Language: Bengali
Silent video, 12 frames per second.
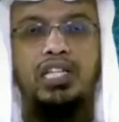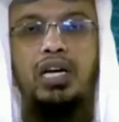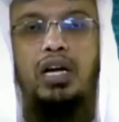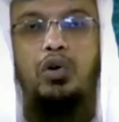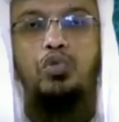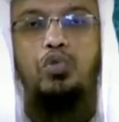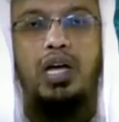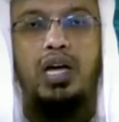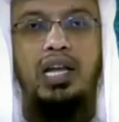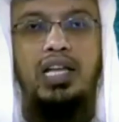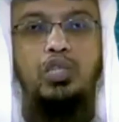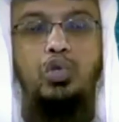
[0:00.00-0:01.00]
এছাড়াও সুরে
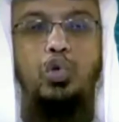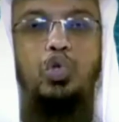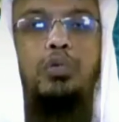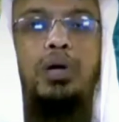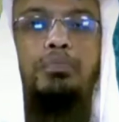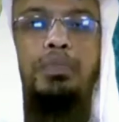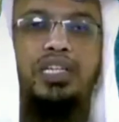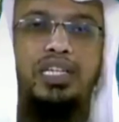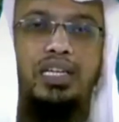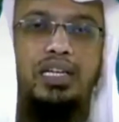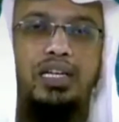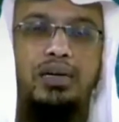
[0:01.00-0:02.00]
এখলাস দুশোবার
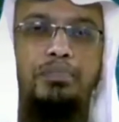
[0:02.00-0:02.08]
পাঠের